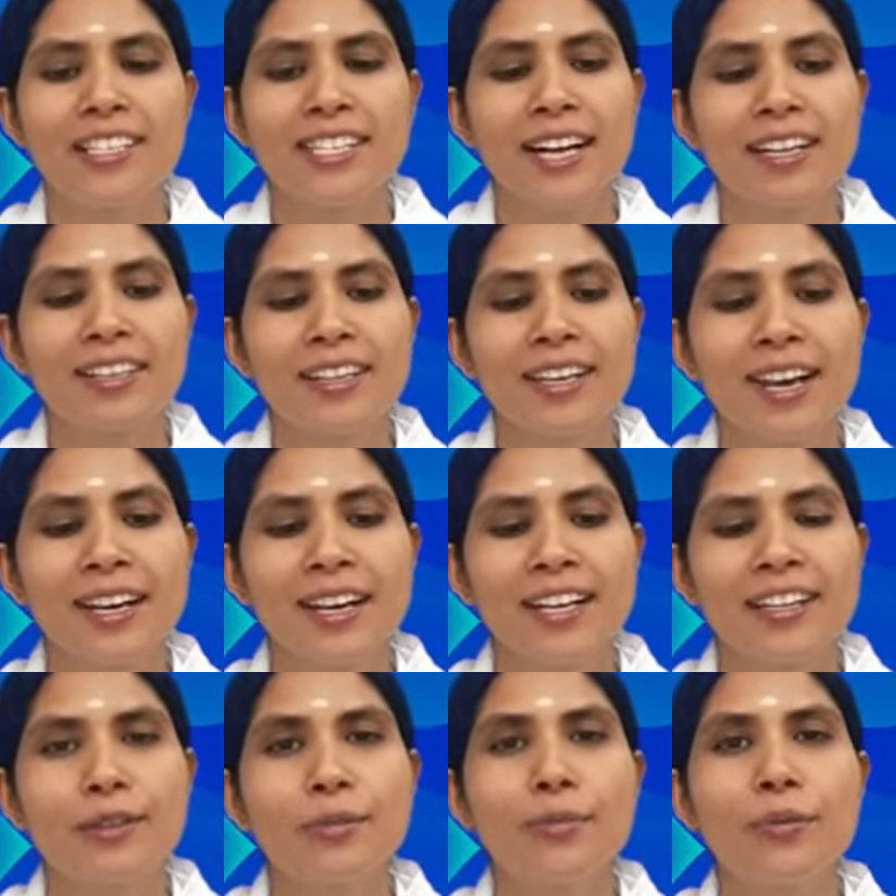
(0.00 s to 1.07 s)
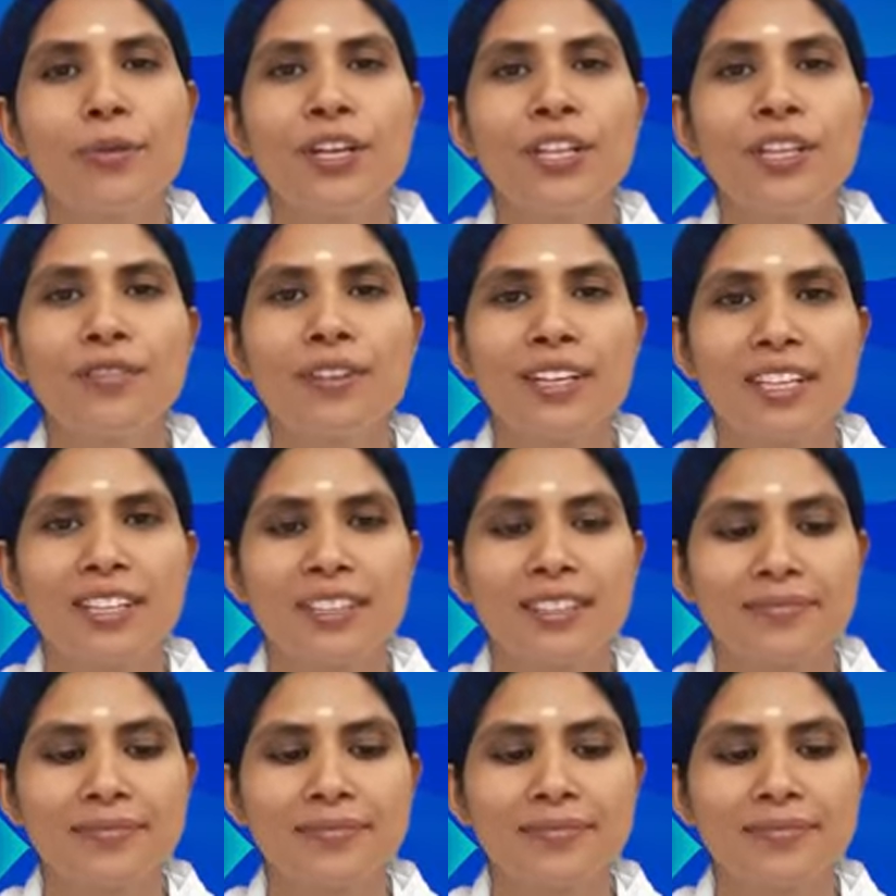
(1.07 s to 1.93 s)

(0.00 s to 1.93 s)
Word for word: சக்தி அனைத்தும் முடிந்துவிட்டது